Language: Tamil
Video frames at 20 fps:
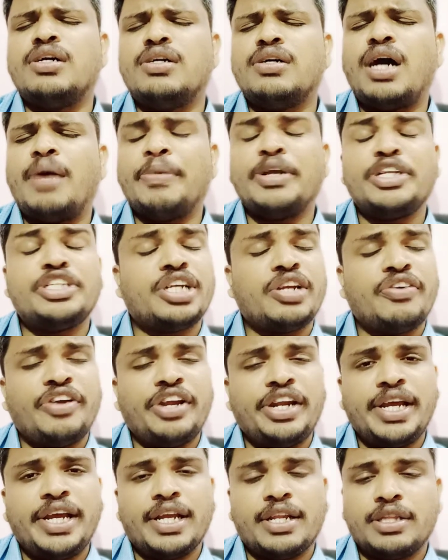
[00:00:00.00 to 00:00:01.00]

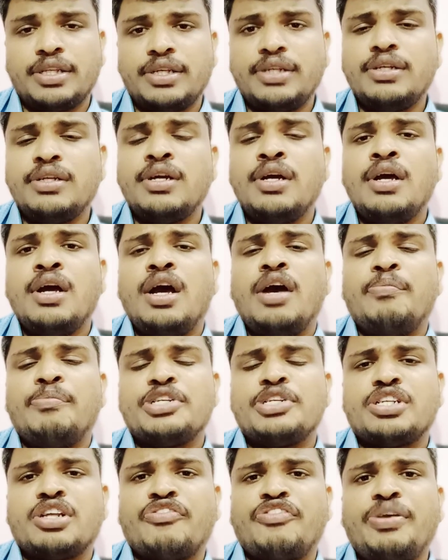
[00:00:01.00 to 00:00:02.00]
அமைச்சரவையிலே இருந்த
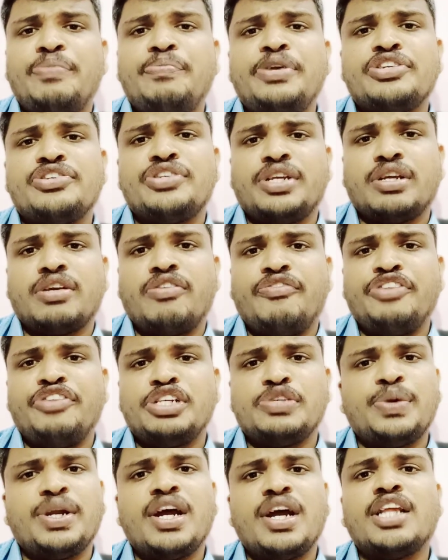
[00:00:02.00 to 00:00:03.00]
மிஸ்டர் பி சிங்
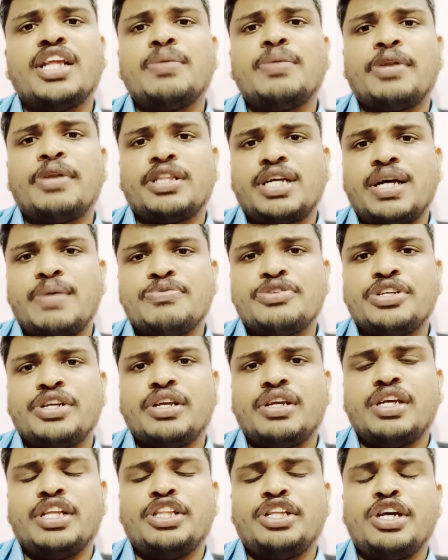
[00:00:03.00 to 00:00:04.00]
விஸ்வநாத பிரதாப்
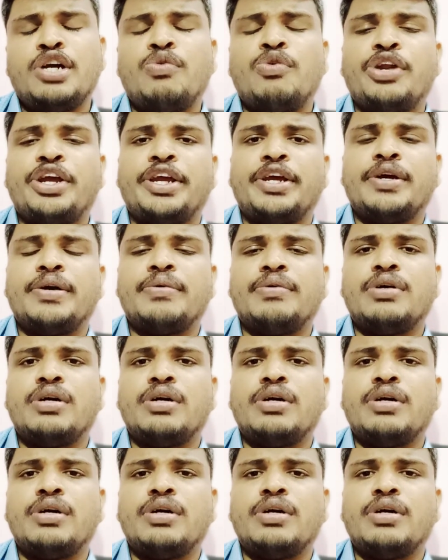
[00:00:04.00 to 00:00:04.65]
சிங் இந்தியாவுடைய